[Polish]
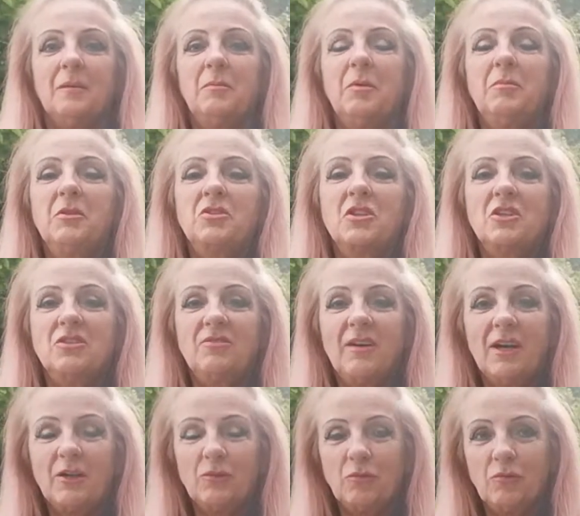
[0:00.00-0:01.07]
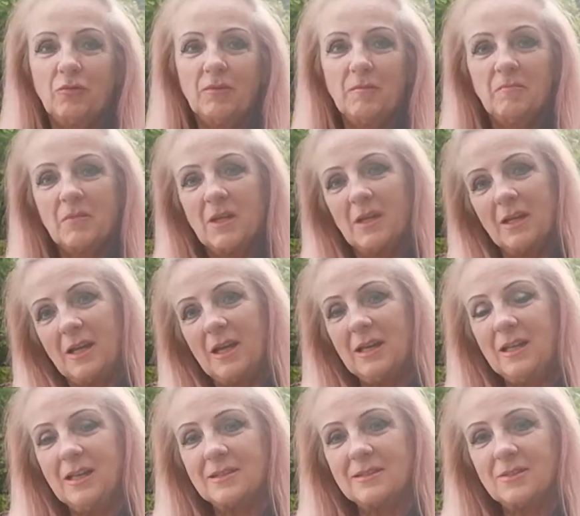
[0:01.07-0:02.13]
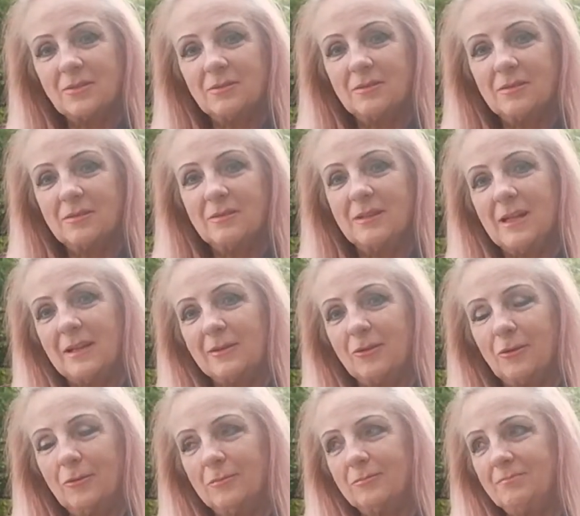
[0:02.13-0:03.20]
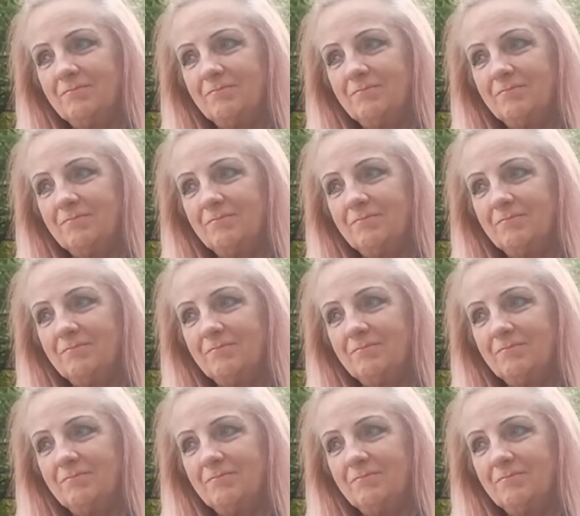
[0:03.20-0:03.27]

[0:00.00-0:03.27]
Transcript: pomieszać faktów. A ja co na to? E,